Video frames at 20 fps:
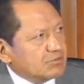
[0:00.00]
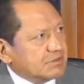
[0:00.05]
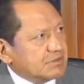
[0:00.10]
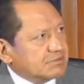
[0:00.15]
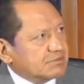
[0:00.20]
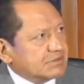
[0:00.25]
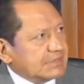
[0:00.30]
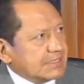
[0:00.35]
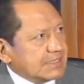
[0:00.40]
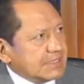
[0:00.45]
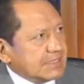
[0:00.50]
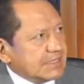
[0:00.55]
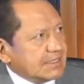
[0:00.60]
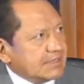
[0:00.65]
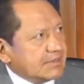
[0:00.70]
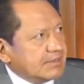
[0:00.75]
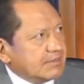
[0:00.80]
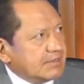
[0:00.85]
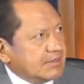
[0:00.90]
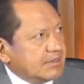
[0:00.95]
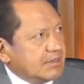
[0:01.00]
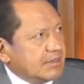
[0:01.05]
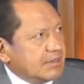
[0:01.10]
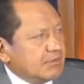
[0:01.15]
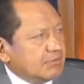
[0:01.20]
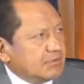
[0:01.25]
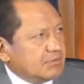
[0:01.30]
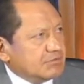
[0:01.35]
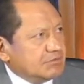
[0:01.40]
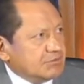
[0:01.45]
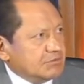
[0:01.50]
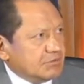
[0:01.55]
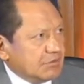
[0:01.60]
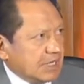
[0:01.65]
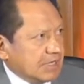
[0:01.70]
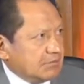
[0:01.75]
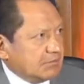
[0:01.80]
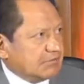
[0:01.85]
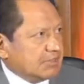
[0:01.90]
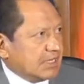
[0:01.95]
este,
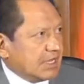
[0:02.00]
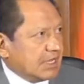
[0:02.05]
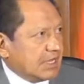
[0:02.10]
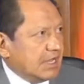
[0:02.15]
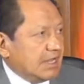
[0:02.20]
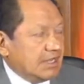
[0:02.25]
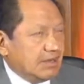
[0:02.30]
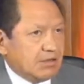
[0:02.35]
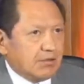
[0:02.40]
posicionando ese canal.